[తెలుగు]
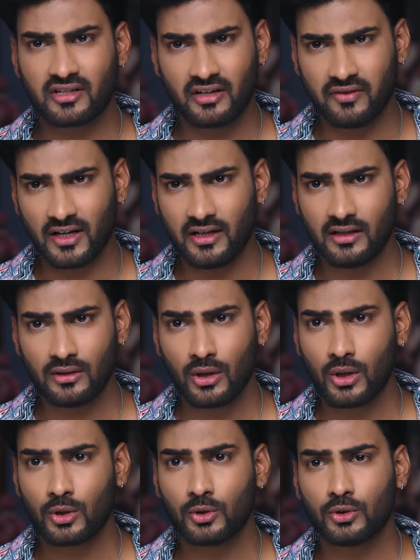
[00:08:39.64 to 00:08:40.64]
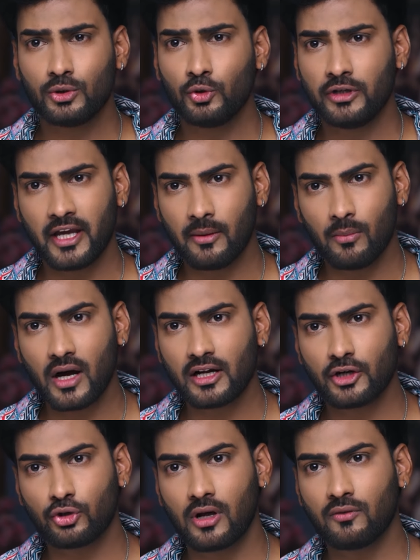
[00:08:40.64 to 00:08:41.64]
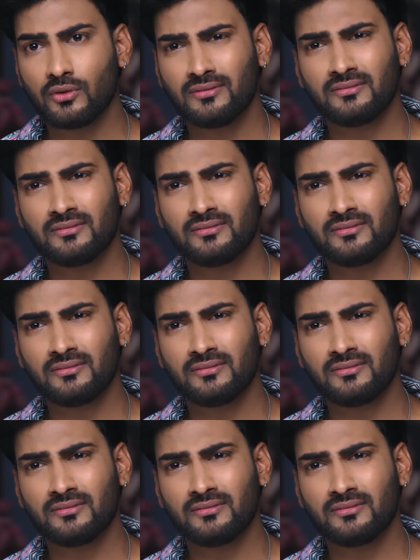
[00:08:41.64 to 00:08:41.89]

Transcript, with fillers: శ్రీవల్లి నువ్వేం మాట్లాడుతున్నావో